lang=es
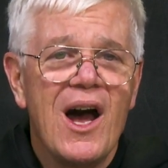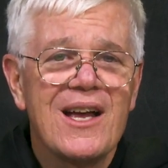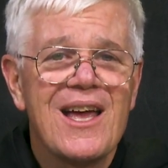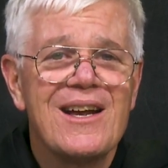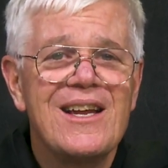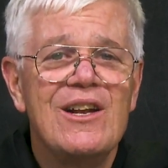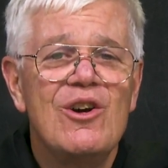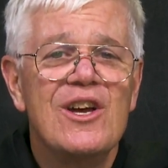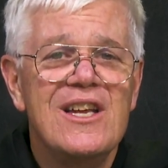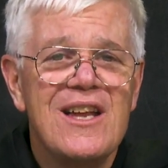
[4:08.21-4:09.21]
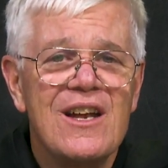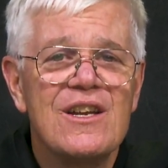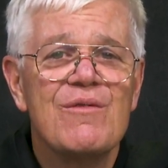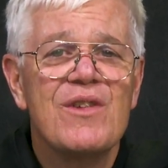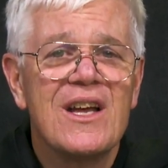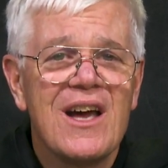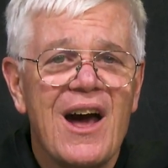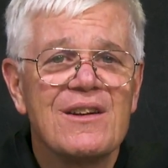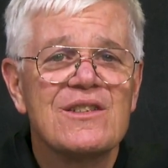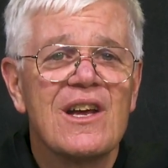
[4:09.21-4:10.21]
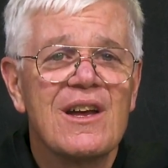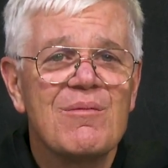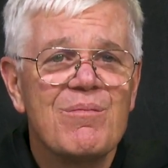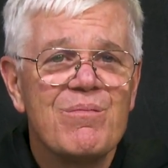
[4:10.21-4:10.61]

ha querido identificarse.